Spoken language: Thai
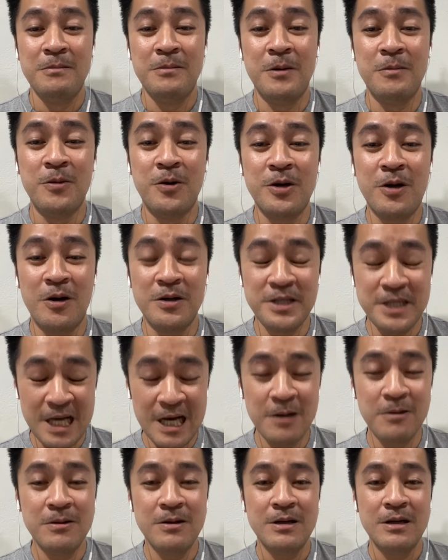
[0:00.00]
ผมงดออกเสี
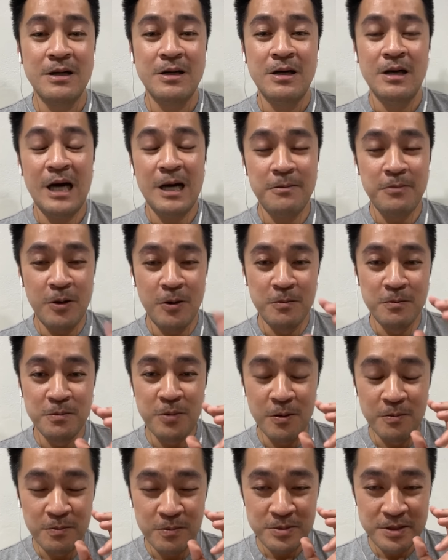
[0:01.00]
ยง
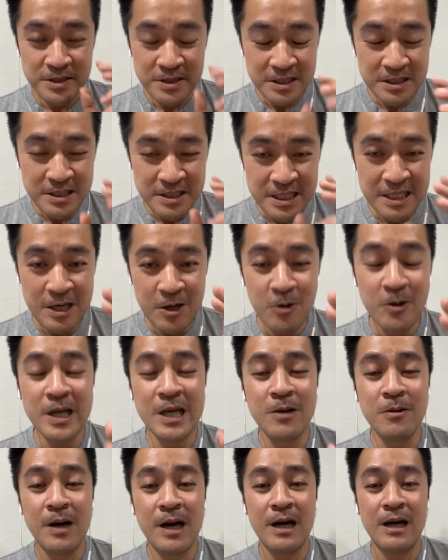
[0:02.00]
ผมซีนาริโออ
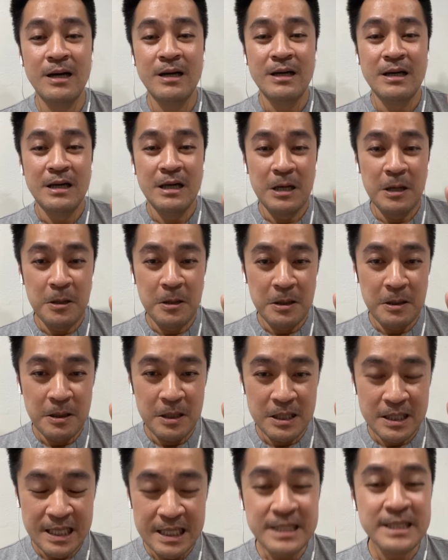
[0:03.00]
ย่างนี้ว่า
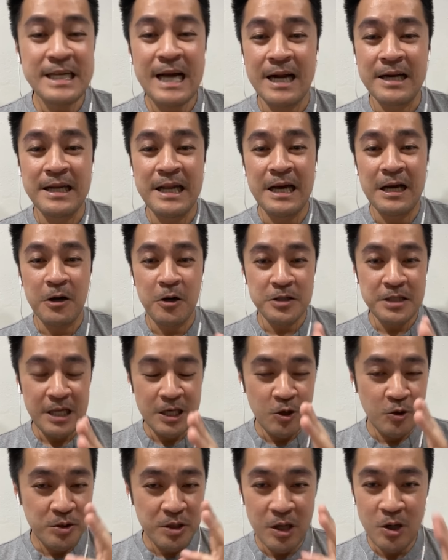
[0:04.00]
คริสตจักรเนี่ยก็จะ
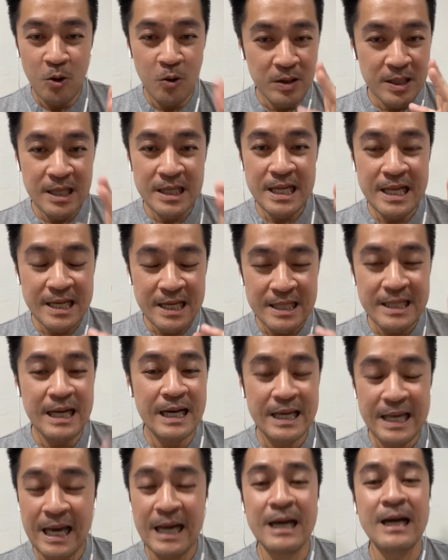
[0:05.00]
รณรงค์เรื่องนี้กันอ
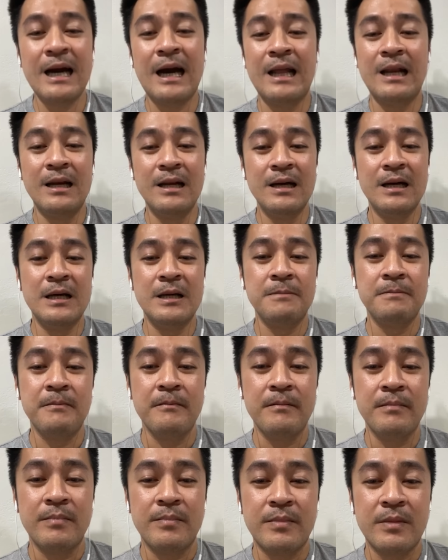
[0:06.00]
ย่างแข็งขันเลย
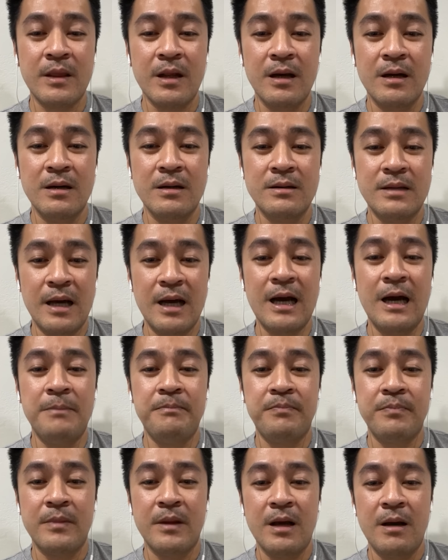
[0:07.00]
นะครั
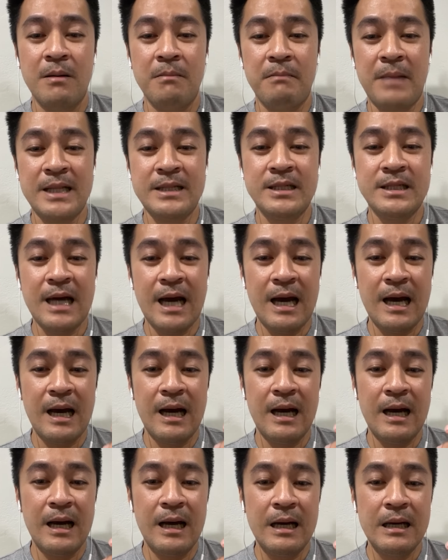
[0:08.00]
บมันจะ
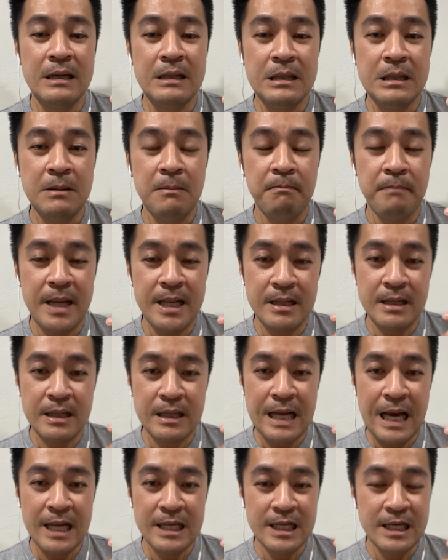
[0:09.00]
เป็น
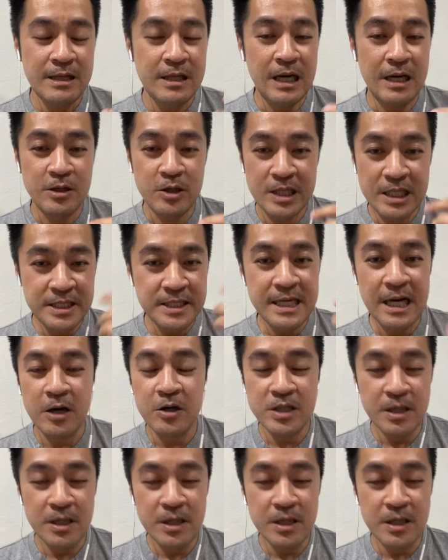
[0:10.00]
การที่เดี๋ยวคริสตจักร